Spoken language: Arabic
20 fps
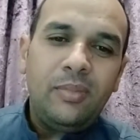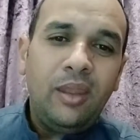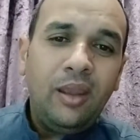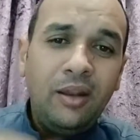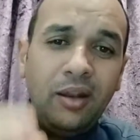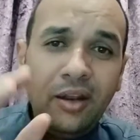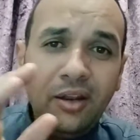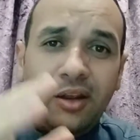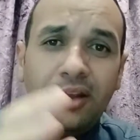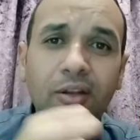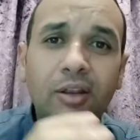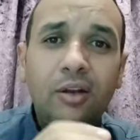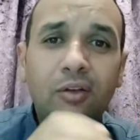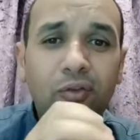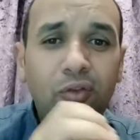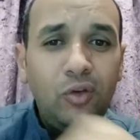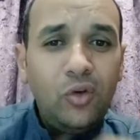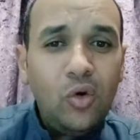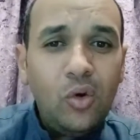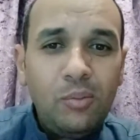هنقدر
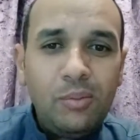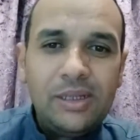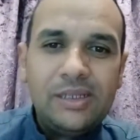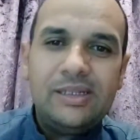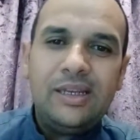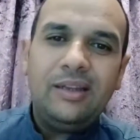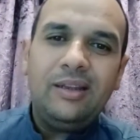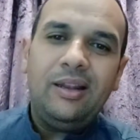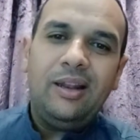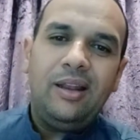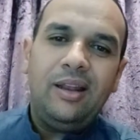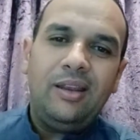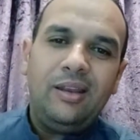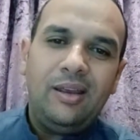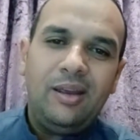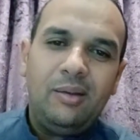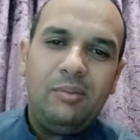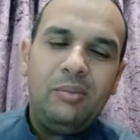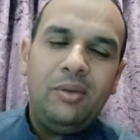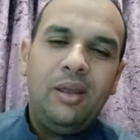في يوم من ذات
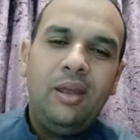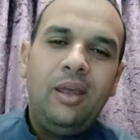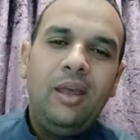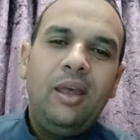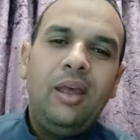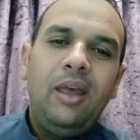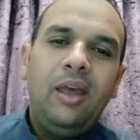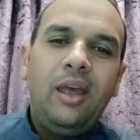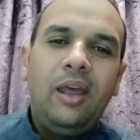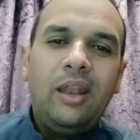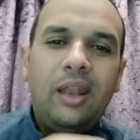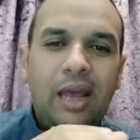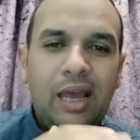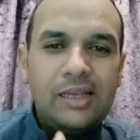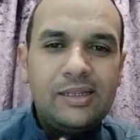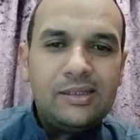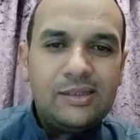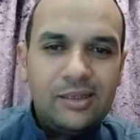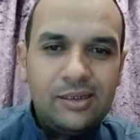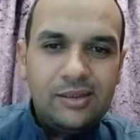الايام
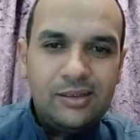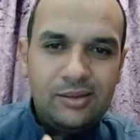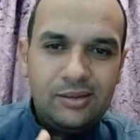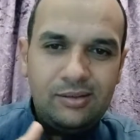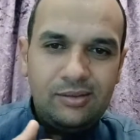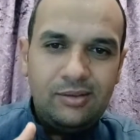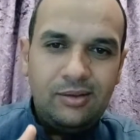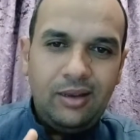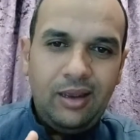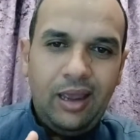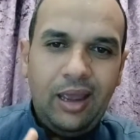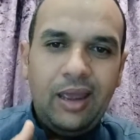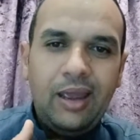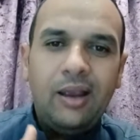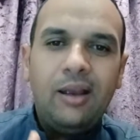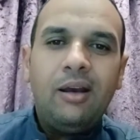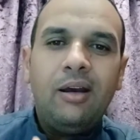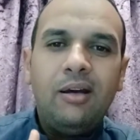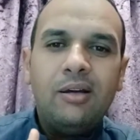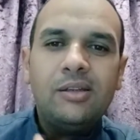نأسس
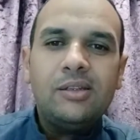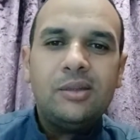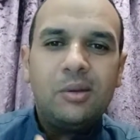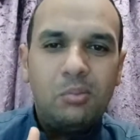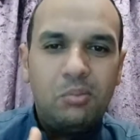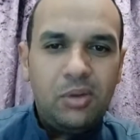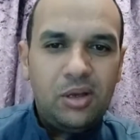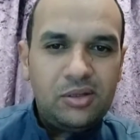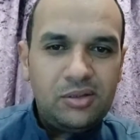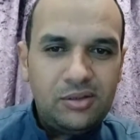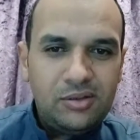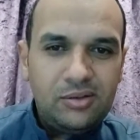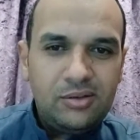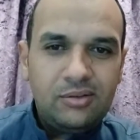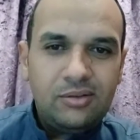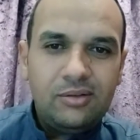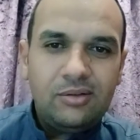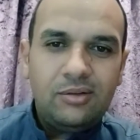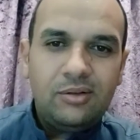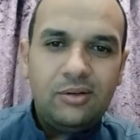حاجة خاصة بمصر
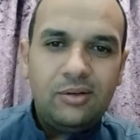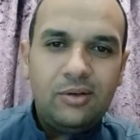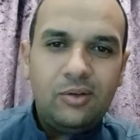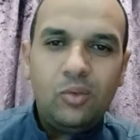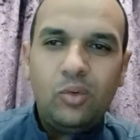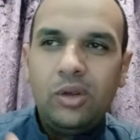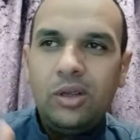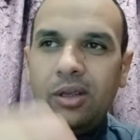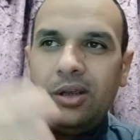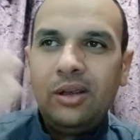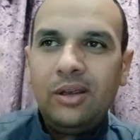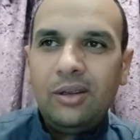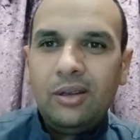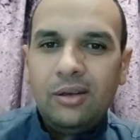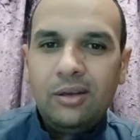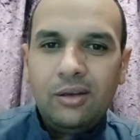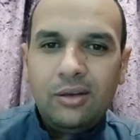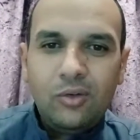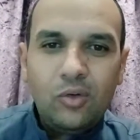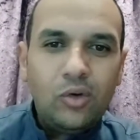
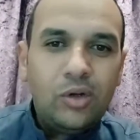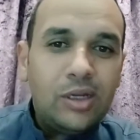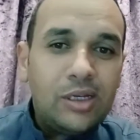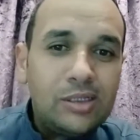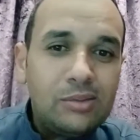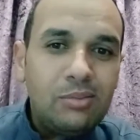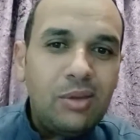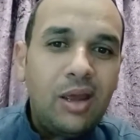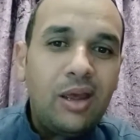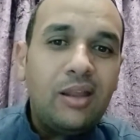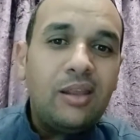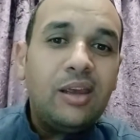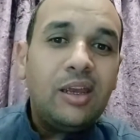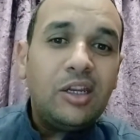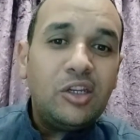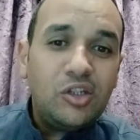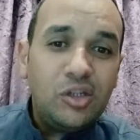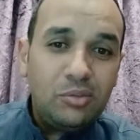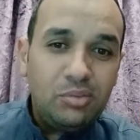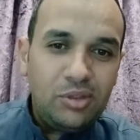ويكون اسمها
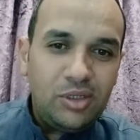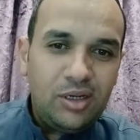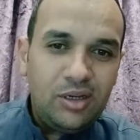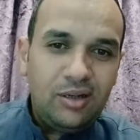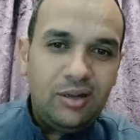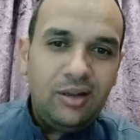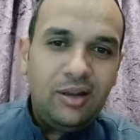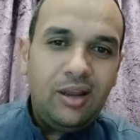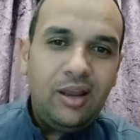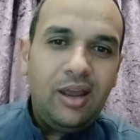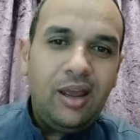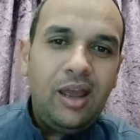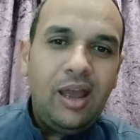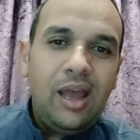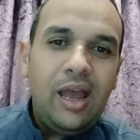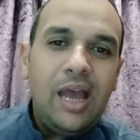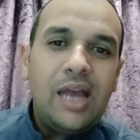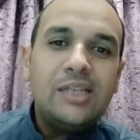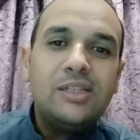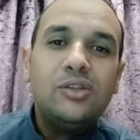The Egyptian
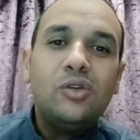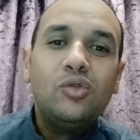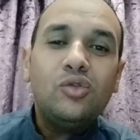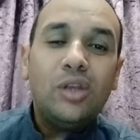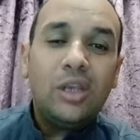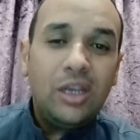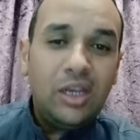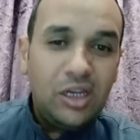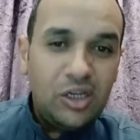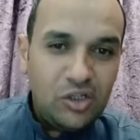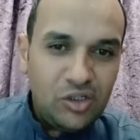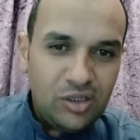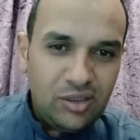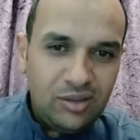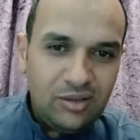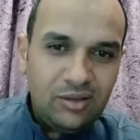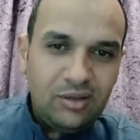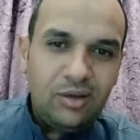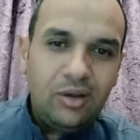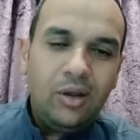Association
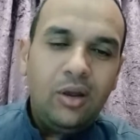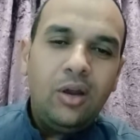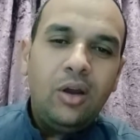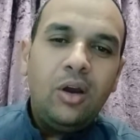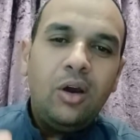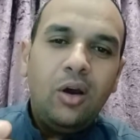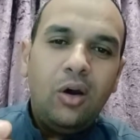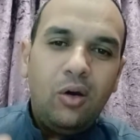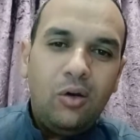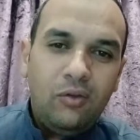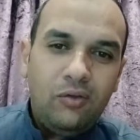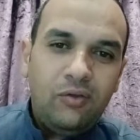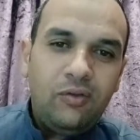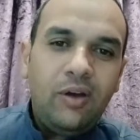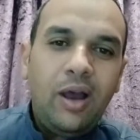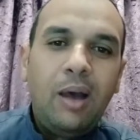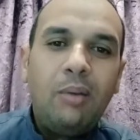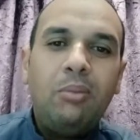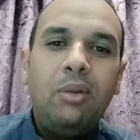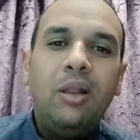of
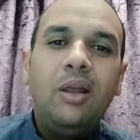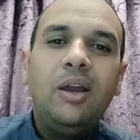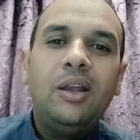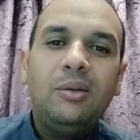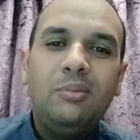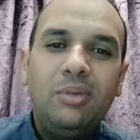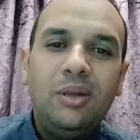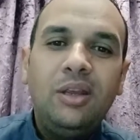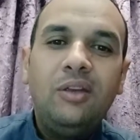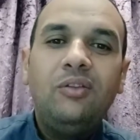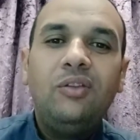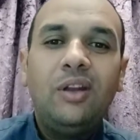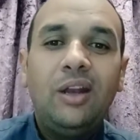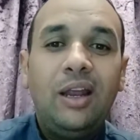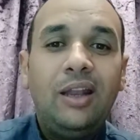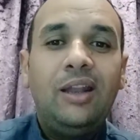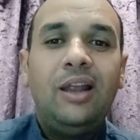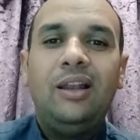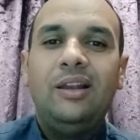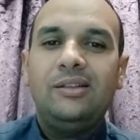Applied Behavior
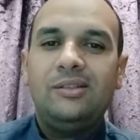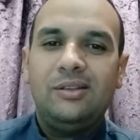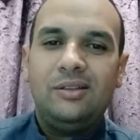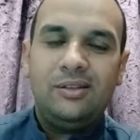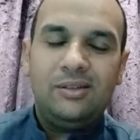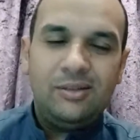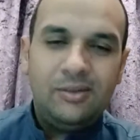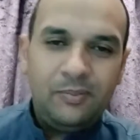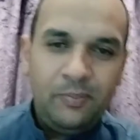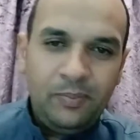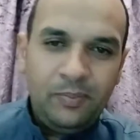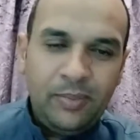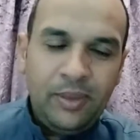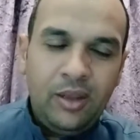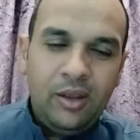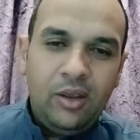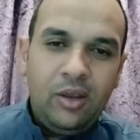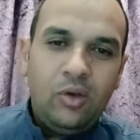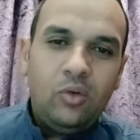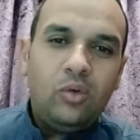Analysis
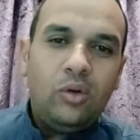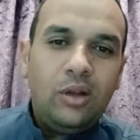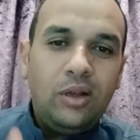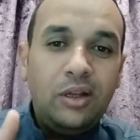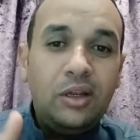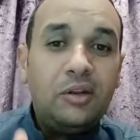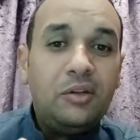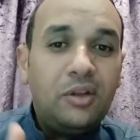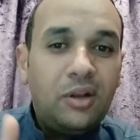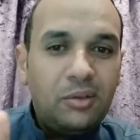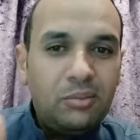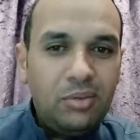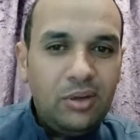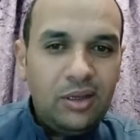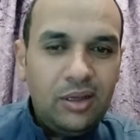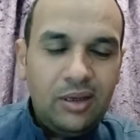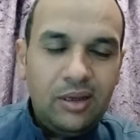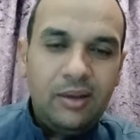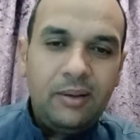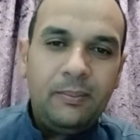واللي نقدر
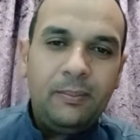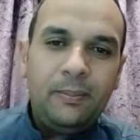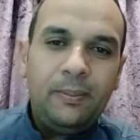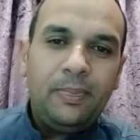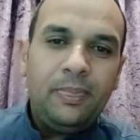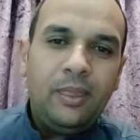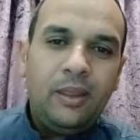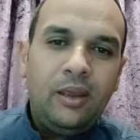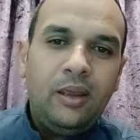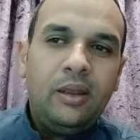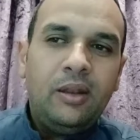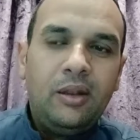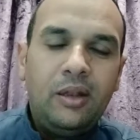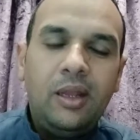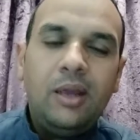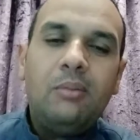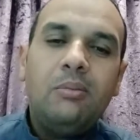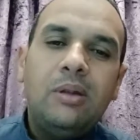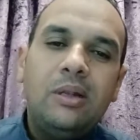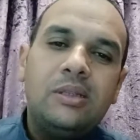بيها
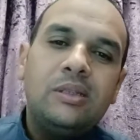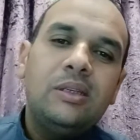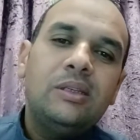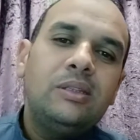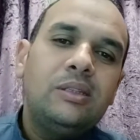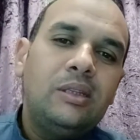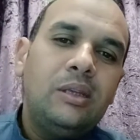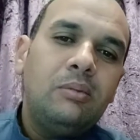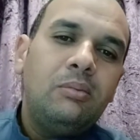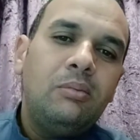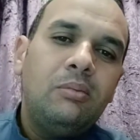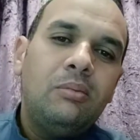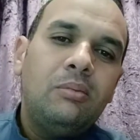نعمل سيستم